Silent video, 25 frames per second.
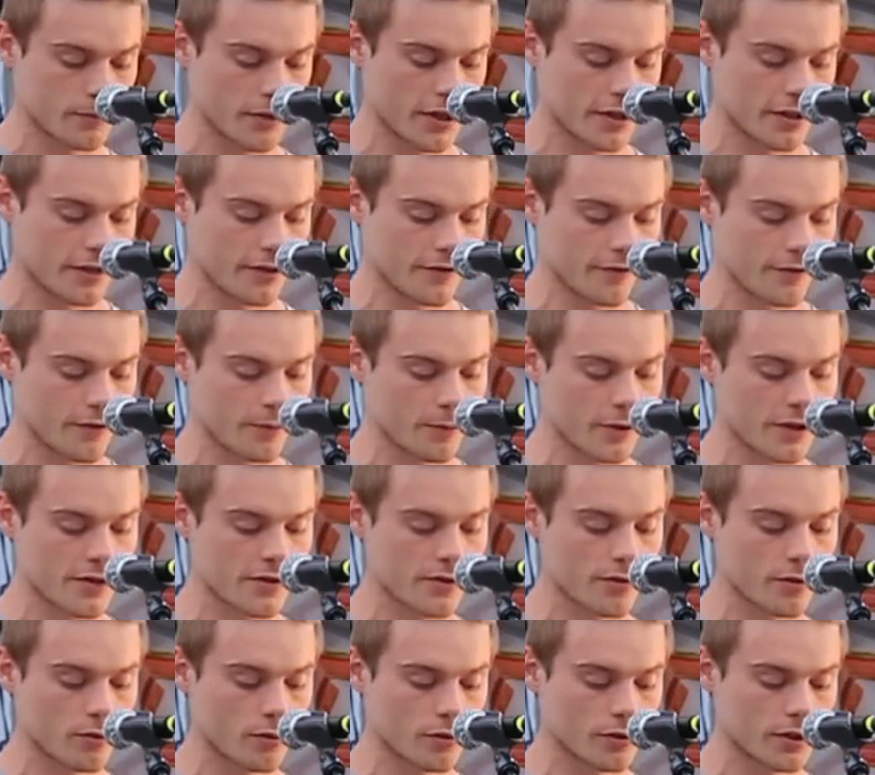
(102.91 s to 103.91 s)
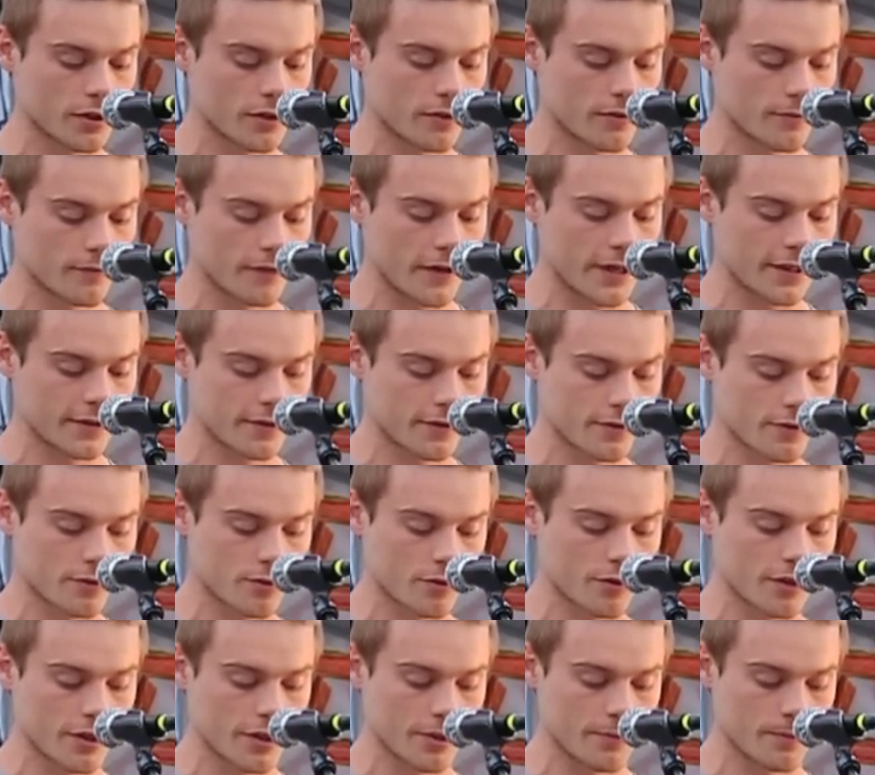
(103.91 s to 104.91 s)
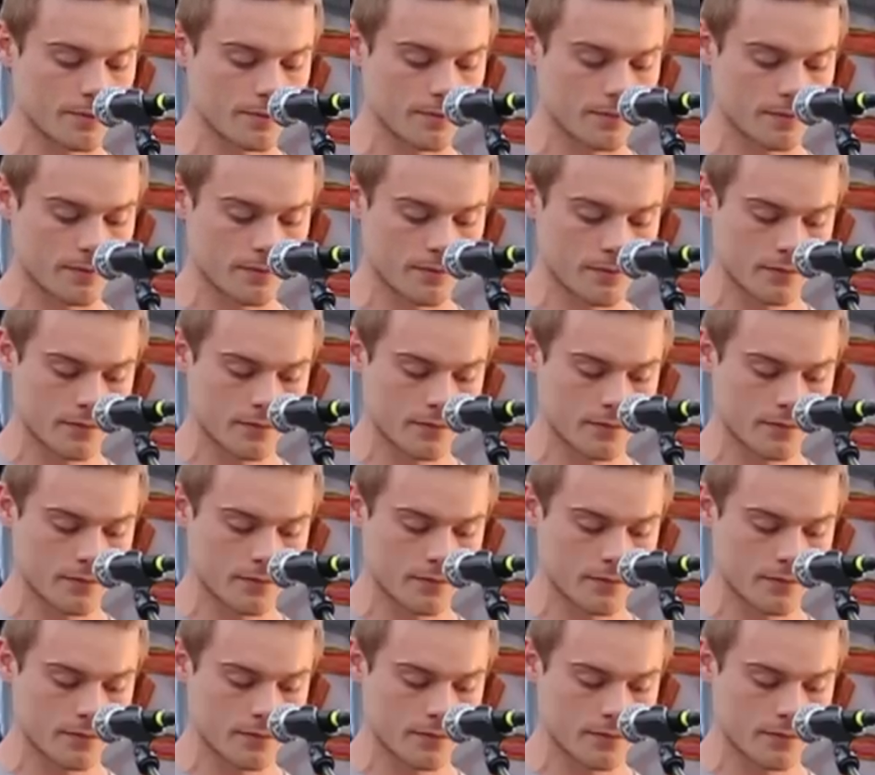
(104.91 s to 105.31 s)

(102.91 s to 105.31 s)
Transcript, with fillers: meine Informationen weiterzugeben.